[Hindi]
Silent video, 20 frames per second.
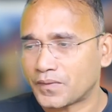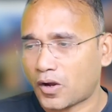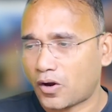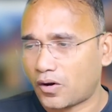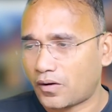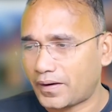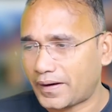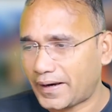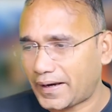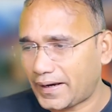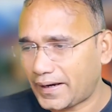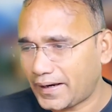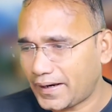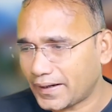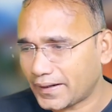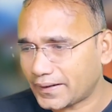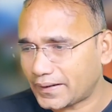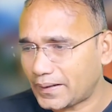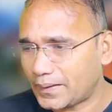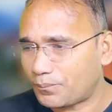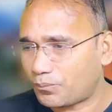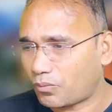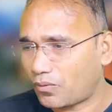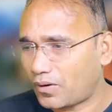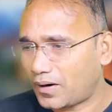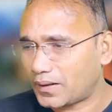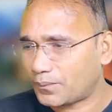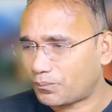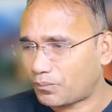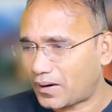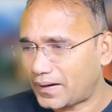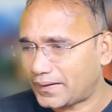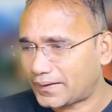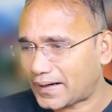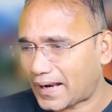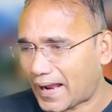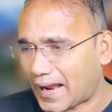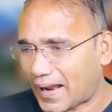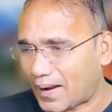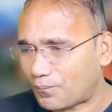और एक रिपोर्ट पॉइंट
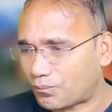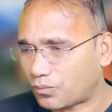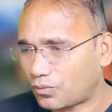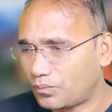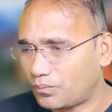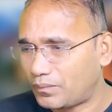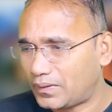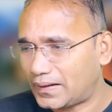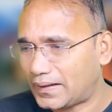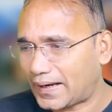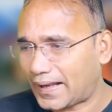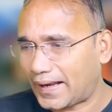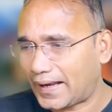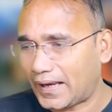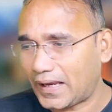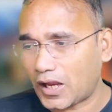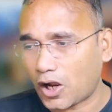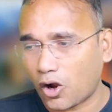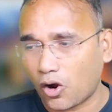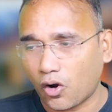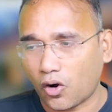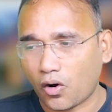आपको मिल रहा है